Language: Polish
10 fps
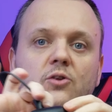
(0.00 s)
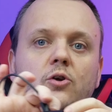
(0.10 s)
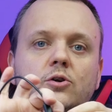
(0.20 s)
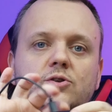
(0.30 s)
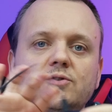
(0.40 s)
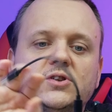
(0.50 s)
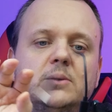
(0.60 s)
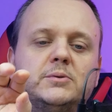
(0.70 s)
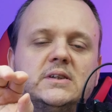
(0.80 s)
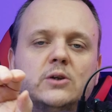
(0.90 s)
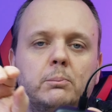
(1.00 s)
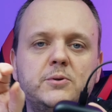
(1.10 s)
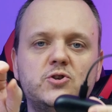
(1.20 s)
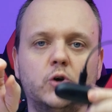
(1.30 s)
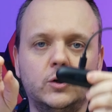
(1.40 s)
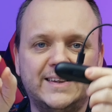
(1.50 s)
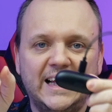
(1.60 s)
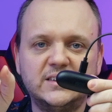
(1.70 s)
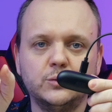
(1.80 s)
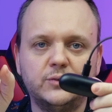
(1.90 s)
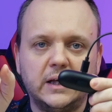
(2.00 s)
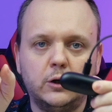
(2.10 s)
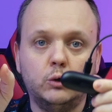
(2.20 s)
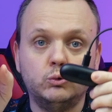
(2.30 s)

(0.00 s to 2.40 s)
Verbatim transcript: no i oczywiście przystąpić do testów tego